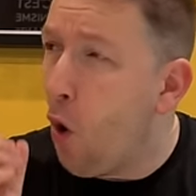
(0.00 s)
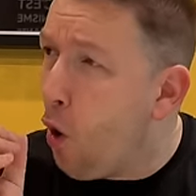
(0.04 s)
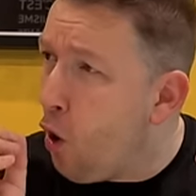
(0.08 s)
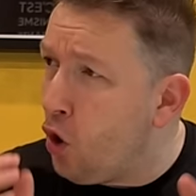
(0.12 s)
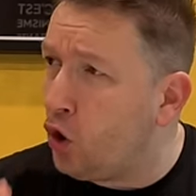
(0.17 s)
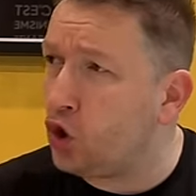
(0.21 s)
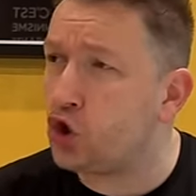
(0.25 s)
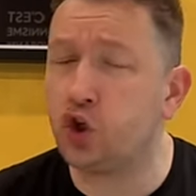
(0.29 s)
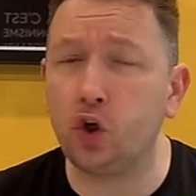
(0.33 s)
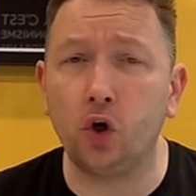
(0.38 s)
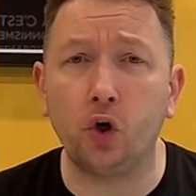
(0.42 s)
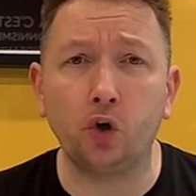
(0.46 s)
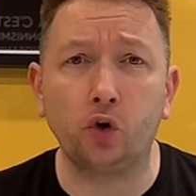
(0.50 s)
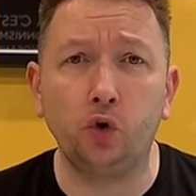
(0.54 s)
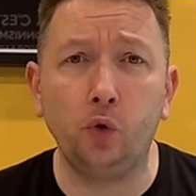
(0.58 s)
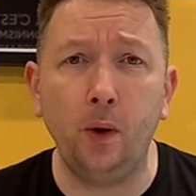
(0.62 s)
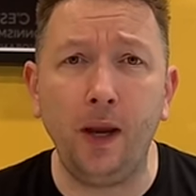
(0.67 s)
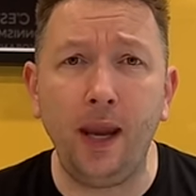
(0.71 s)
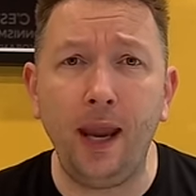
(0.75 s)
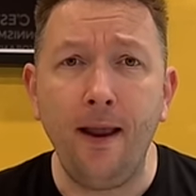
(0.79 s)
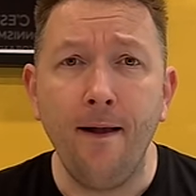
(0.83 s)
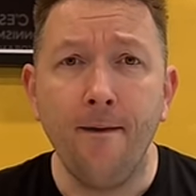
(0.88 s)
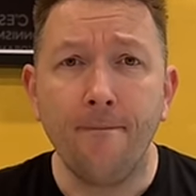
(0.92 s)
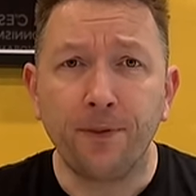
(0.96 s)
Aujourd'hui,
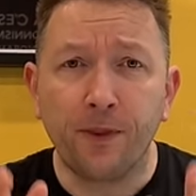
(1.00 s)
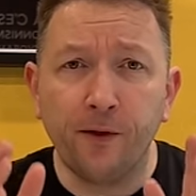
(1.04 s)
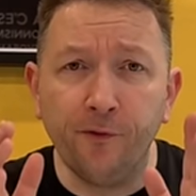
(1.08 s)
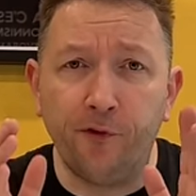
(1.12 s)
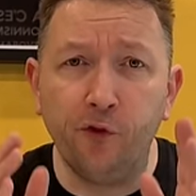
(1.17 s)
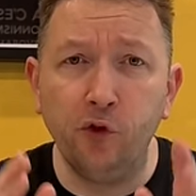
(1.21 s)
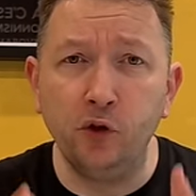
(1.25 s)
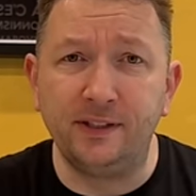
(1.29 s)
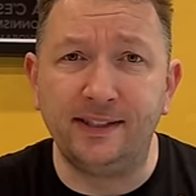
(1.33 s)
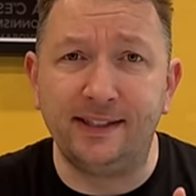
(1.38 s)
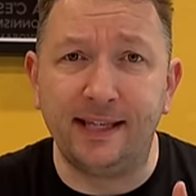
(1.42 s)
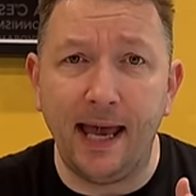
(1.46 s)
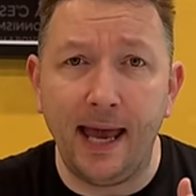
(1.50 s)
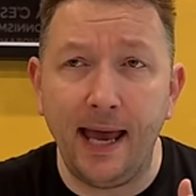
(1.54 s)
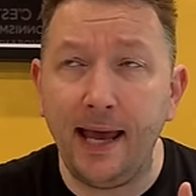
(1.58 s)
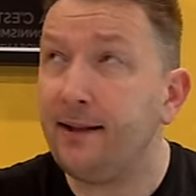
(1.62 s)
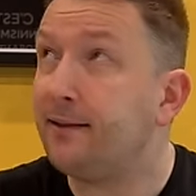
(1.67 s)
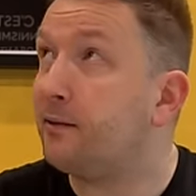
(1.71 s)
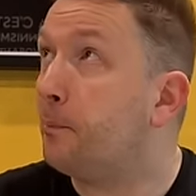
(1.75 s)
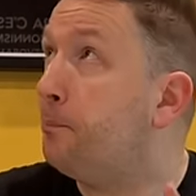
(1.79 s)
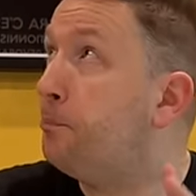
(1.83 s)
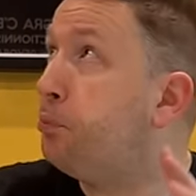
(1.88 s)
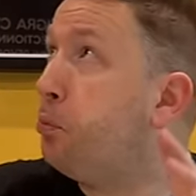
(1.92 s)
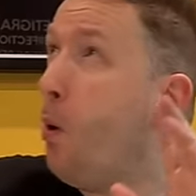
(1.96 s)
vous
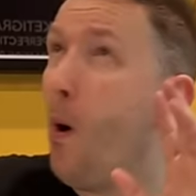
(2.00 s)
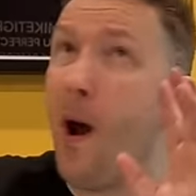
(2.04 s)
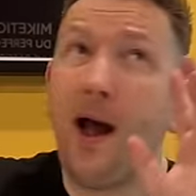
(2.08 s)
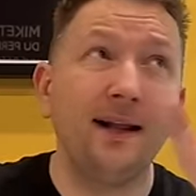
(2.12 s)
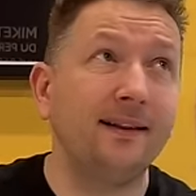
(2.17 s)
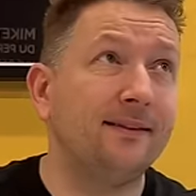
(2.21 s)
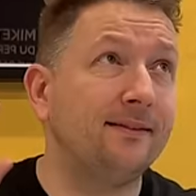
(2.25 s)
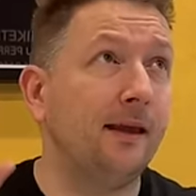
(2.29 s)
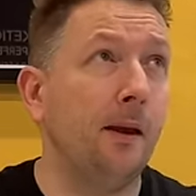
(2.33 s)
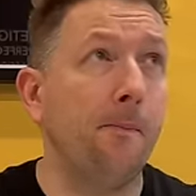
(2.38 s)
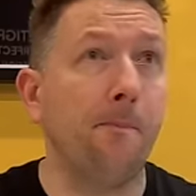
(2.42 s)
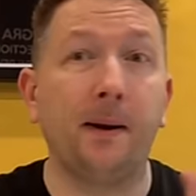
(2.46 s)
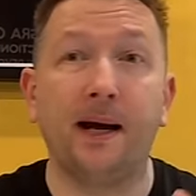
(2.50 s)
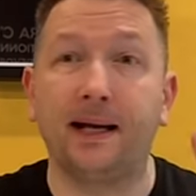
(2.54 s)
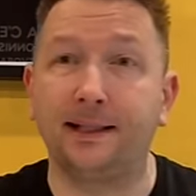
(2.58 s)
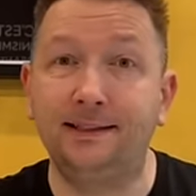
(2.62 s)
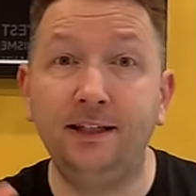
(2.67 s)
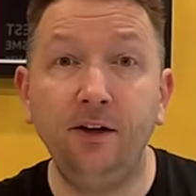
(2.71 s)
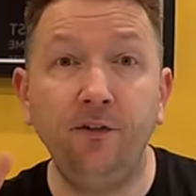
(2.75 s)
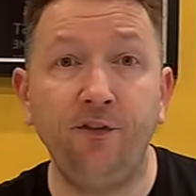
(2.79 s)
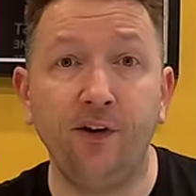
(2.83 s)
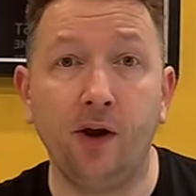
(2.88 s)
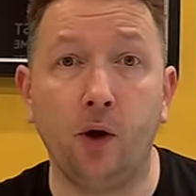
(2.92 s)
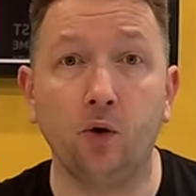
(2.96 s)
êtes pointé par
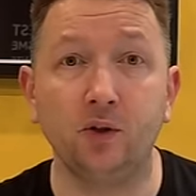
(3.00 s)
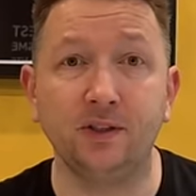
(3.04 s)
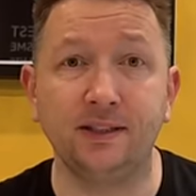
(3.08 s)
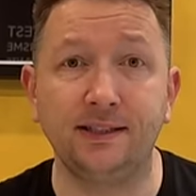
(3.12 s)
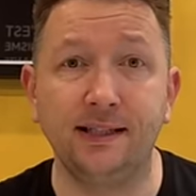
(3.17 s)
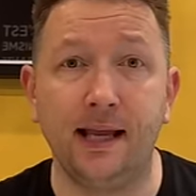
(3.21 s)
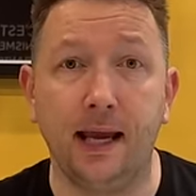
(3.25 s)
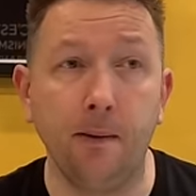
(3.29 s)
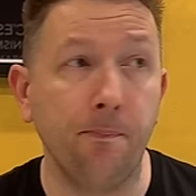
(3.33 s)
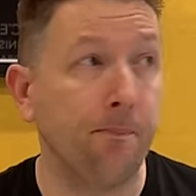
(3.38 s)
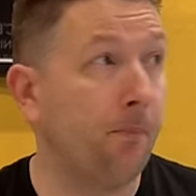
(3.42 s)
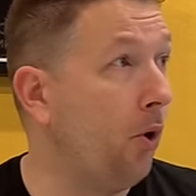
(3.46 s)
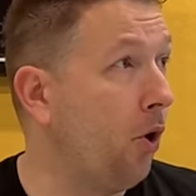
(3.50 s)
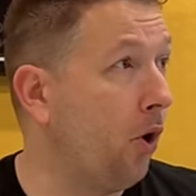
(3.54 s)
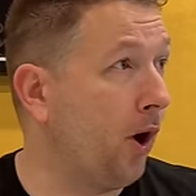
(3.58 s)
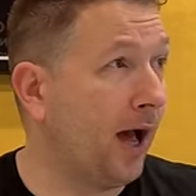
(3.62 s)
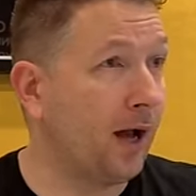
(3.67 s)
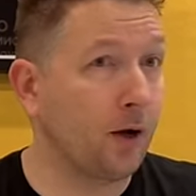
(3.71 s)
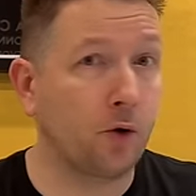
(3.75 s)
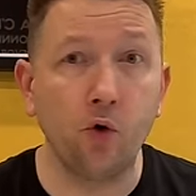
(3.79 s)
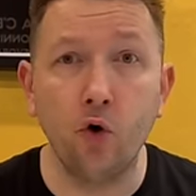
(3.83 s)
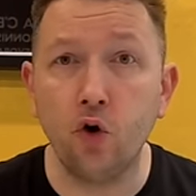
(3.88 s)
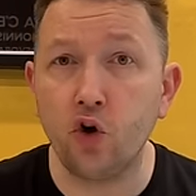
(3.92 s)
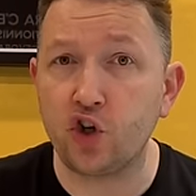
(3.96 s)
différents snipers à
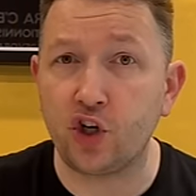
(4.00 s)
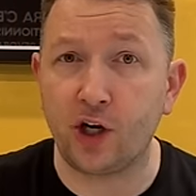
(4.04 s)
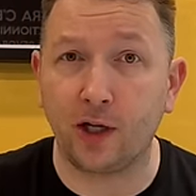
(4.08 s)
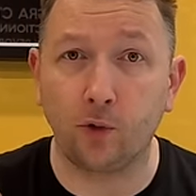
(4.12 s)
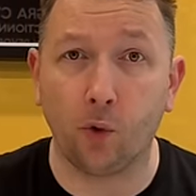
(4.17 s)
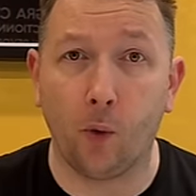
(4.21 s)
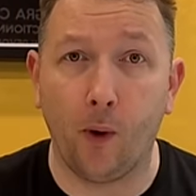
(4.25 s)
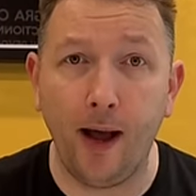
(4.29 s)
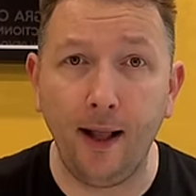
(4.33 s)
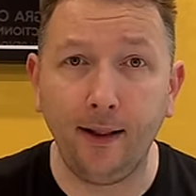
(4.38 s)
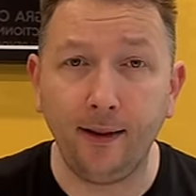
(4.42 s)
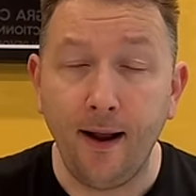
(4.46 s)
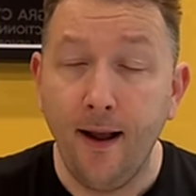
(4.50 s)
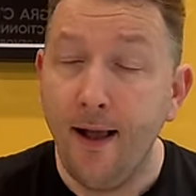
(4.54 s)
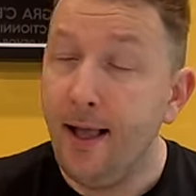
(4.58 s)
gauche, à droite.